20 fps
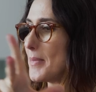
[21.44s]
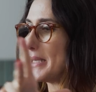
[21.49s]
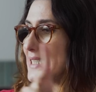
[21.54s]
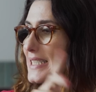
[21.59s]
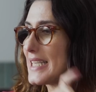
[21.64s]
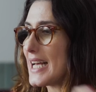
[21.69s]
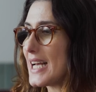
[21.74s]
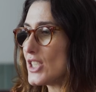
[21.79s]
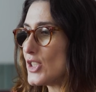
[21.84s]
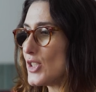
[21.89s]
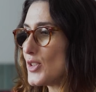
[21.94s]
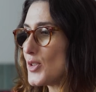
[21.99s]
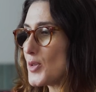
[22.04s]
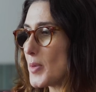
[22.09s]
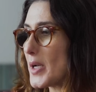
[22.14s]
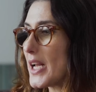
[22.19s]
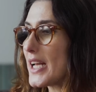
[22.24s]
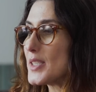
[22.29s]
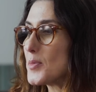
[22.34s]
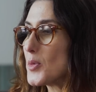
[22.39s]
mensagens
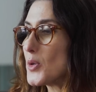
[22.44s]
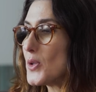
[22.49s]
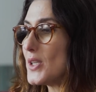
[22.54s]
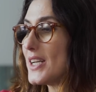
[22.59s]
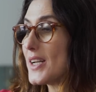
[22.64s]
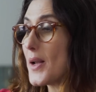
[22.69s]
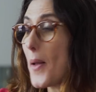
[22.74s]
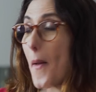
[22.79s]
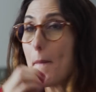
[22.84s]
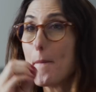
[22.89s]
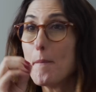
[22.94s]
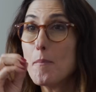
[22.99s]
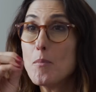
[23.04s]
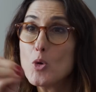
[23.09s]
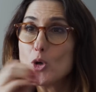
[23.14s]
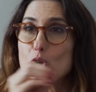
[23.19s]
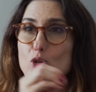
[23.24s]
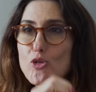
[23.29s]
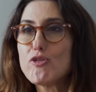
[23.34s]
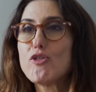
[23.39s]
para responder
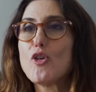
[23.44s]
muito